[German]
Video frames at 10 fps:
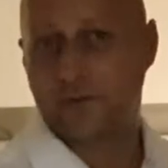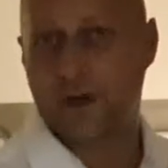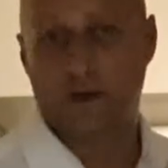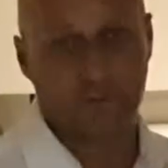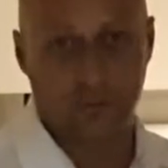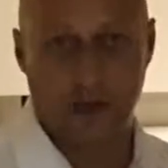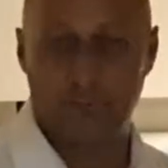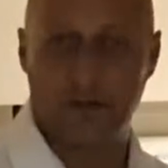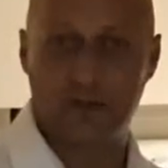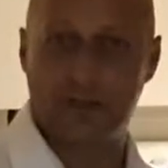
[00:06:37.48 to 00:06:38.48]
Ich sage jetzt nur
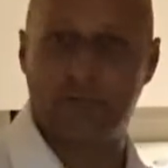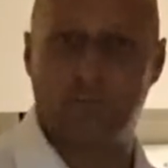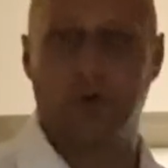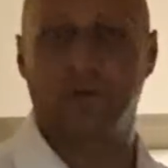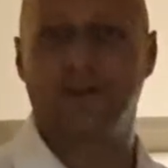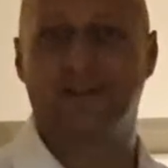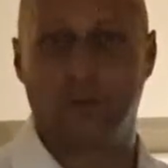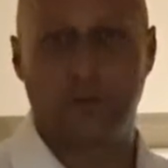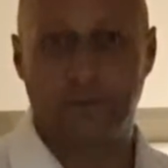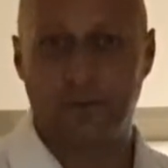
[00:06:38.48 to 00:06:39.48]
einmal Stichwort
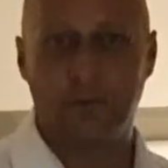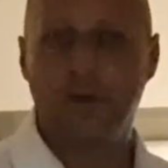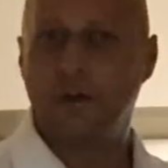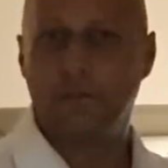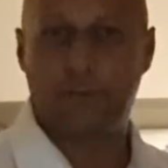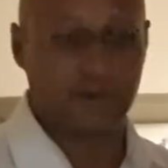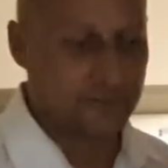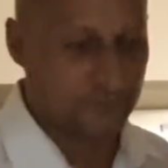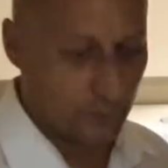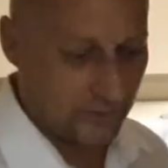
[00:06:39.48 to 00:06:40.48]
Solbio. Ja. Bin
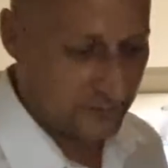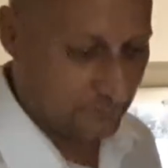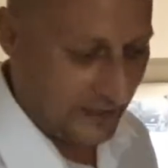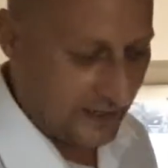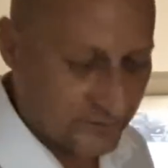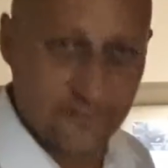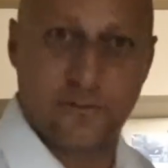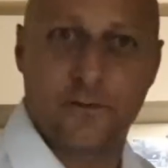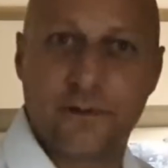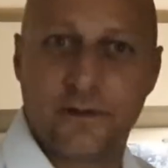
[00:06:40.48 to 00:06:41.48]
ich wirklich begeistert
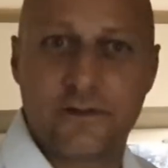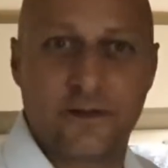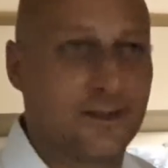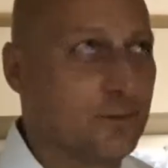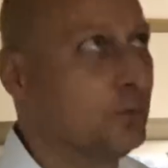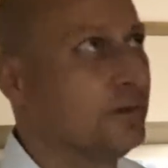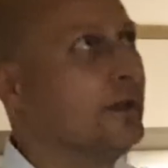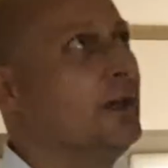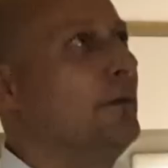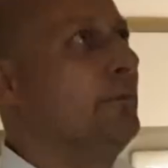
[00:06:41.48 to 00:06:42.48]
von, finde ich sehr, sehr gut.
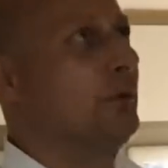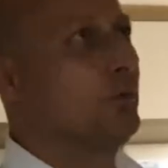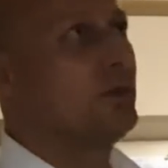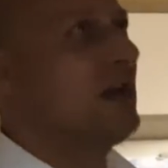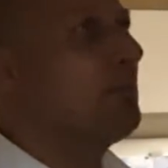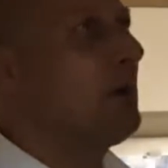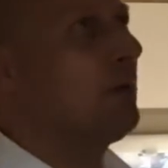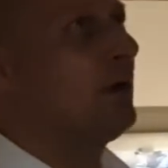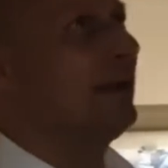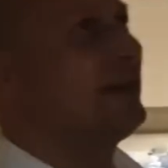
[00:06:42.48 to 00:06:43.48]
Ja. Biologisch
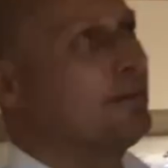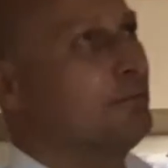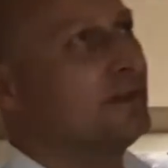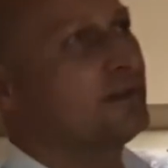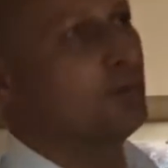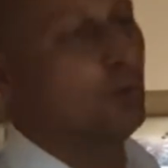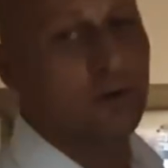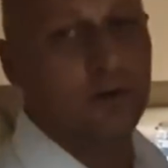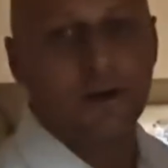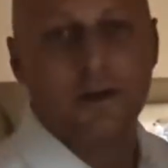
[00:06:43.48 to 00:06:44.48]
abbaubar, leichter
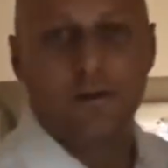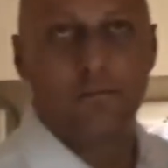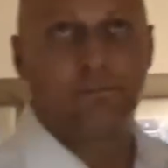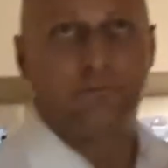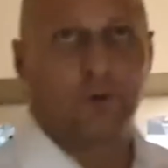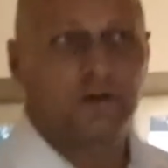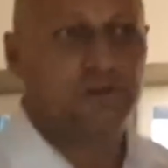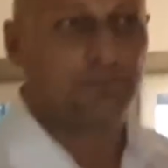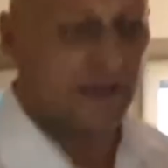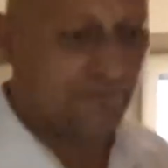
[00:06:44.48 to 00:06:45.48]
Minzgeruch,
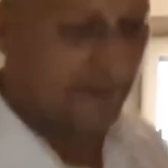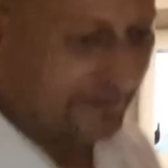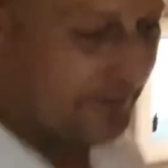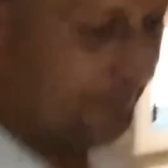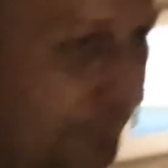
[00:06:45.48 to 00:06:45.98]
wirklich perfekt